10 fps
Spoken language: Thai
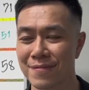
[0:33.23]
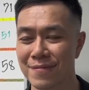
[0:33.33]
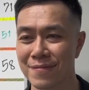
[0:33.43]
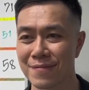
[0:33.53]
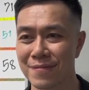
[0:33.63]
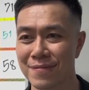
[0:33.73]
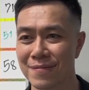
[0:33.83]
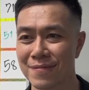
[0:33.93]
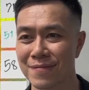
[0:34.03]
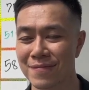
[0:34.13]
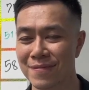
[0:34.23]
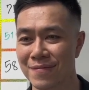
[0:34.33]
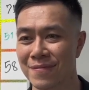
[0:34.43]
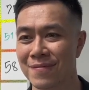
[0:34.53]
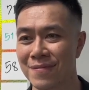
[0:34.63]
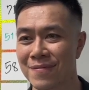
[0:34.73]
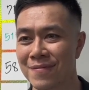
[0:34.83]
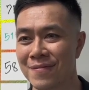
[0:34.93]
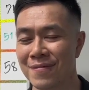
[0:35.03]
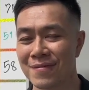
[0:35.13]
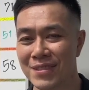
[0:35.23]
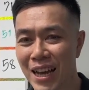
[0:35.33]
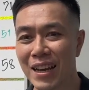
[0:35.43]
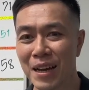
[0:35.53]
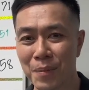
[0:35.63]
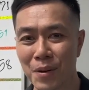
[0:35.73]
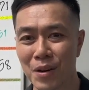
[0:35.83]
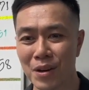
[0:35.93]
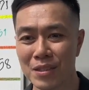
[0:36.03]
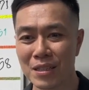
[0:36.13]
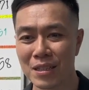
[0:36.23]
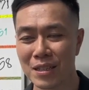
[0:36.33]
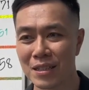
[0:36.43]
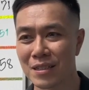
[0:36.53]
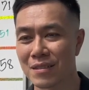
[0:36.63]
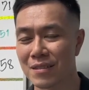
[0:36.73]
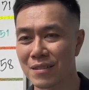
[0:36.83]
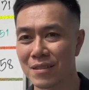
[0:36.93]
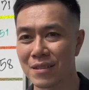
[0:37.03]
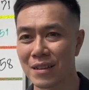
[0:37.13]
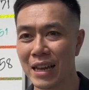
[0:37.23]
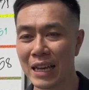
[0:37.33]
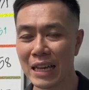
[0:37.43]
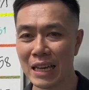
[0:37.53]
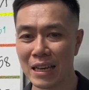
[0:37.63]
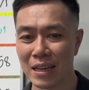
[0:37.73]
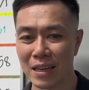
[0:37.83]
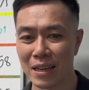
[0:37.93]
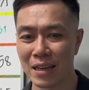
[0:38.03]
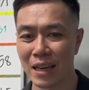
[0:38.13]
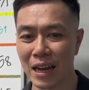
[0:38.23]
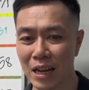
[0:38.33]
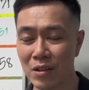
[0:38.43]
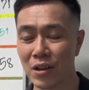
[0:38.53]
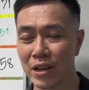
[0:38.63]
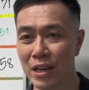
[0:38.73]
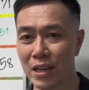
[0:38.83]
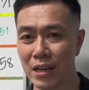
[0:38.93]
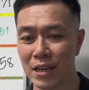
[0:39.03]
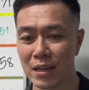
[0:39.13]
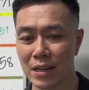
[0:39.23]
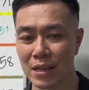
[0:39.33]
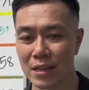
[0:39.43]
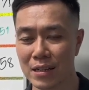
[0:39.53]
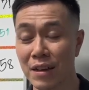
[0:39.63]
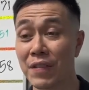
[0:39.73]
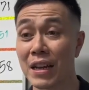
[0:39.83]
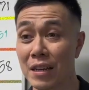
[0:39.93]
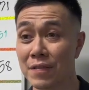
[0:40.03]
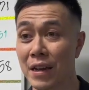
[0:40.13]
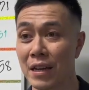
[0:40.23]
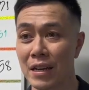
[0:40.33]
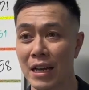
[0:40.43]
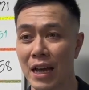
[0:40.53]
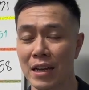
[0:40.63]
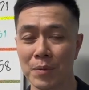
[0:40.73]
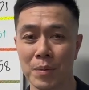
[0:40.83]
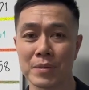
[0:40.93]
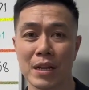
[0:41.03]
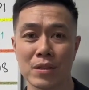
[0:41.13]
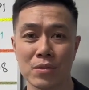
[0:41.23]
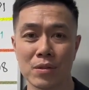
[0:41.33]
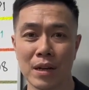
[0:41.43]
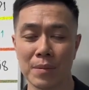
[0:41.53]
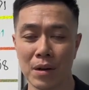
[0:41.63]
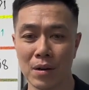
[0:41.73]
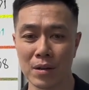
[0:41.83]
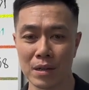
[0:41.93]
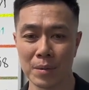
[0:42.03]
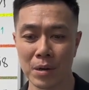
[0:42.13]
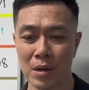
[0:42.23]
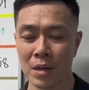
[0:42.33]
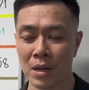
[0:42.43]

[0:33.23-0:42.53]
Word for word: แบบว่าไปจูงมือขึ้นมาเองเลย ใช่ครับก็จริงๆได้เห็นเขาต่อยในแฟร์เด็กไฟรายการที่ผมจัดอยู่นะครับแล้วก็อย่างที่บอก